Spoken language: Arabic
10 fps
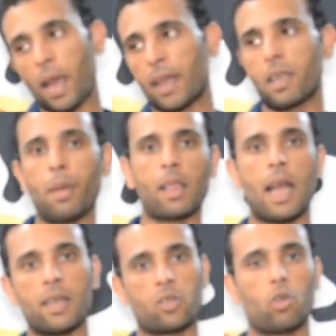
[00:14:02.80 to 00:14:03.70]
حد
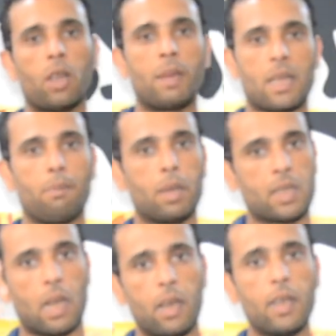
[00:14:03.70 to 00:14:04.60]
بيطلع على مثلا
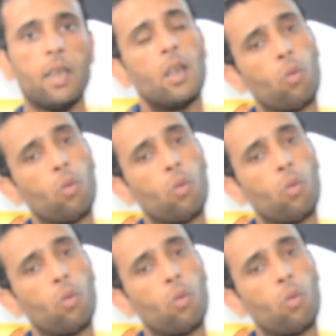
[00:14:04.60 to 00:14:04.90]
بيصلي